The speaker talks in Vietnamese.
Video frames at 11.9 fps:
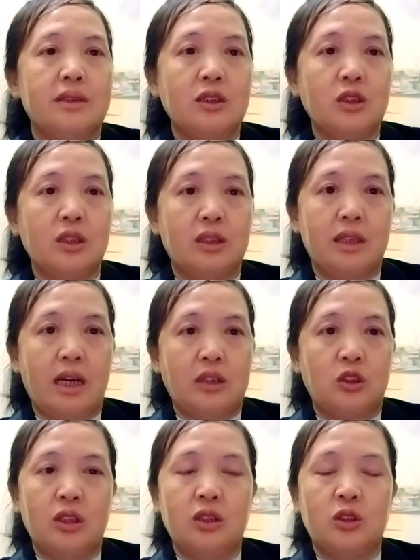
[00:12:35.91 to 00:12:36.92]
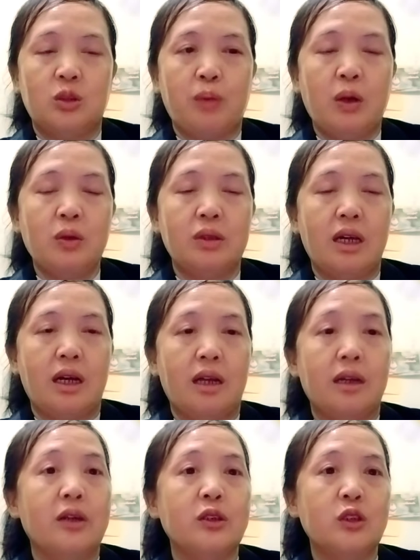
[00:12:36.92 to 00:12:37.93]
ta chỉ ta chỉ nó chỉ bao
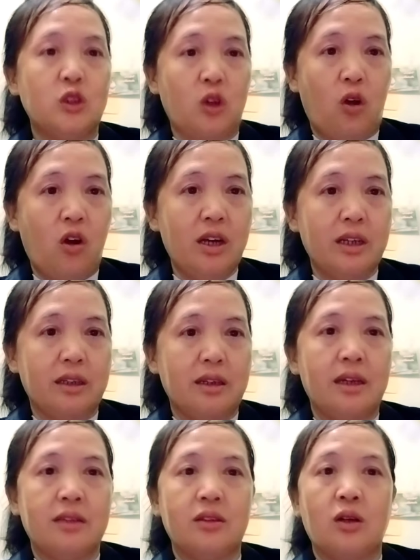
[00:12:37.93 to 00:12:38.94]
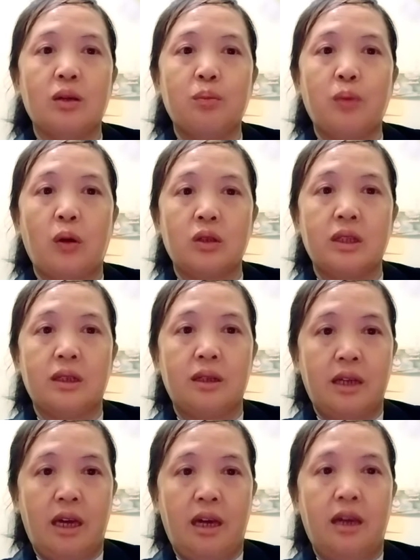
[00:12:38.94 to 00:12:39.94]
tiền lớn cho là ấy cho là bỏ
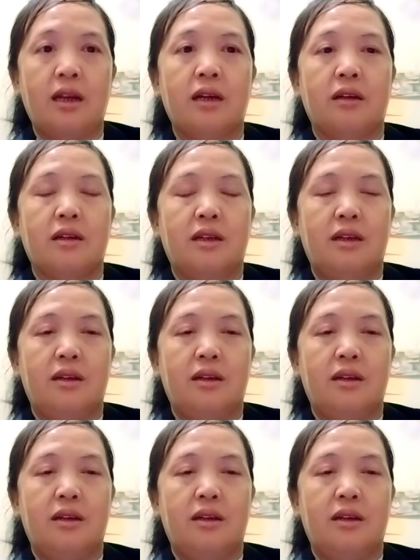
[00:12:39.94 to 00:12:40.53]
kê lại,